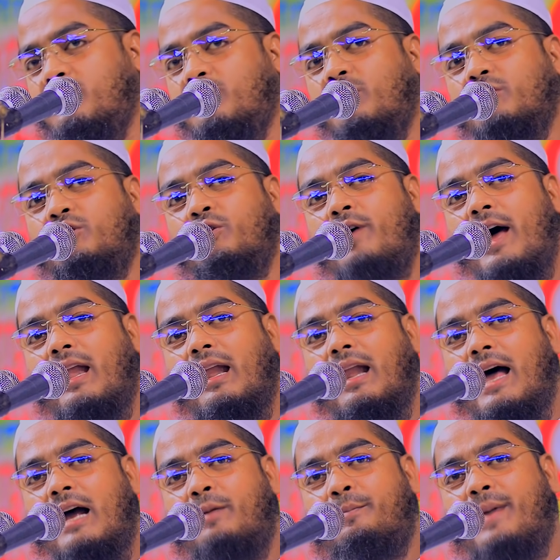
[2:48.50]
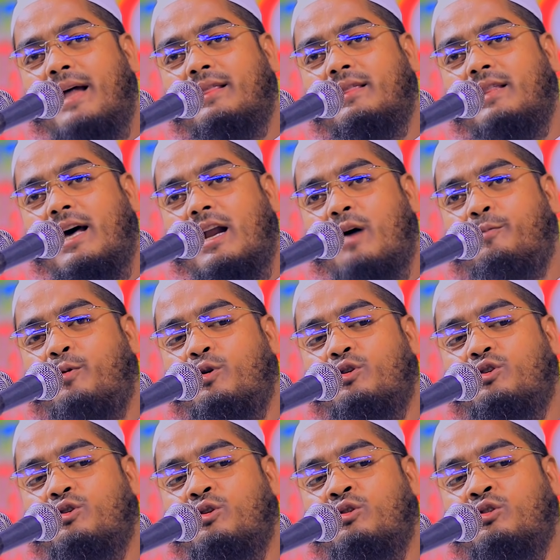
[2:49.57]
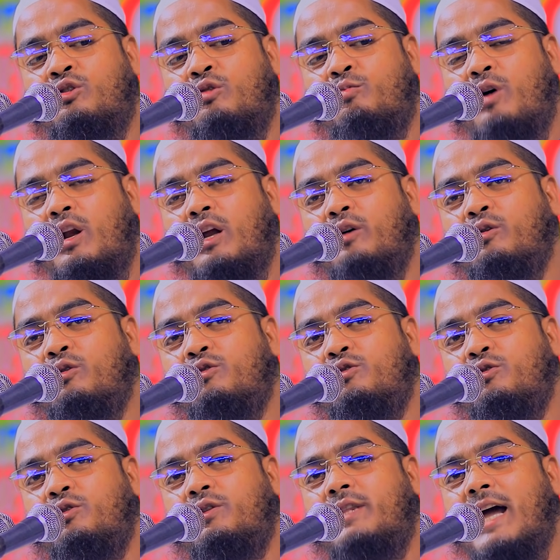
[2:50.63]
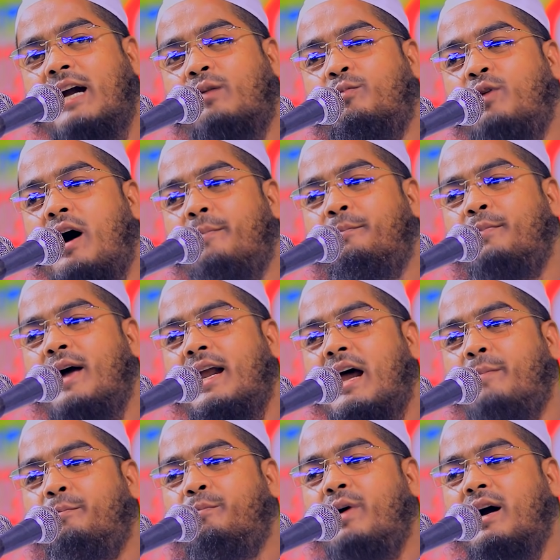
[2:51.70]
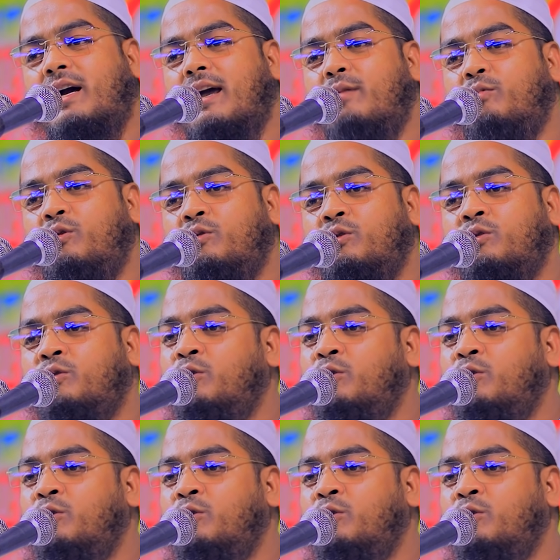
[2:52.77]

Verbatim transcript: কত আল্লাহর বান্দারা পর্যন্ত বলে হুজুর দেখব আপনার আব্বা কেমন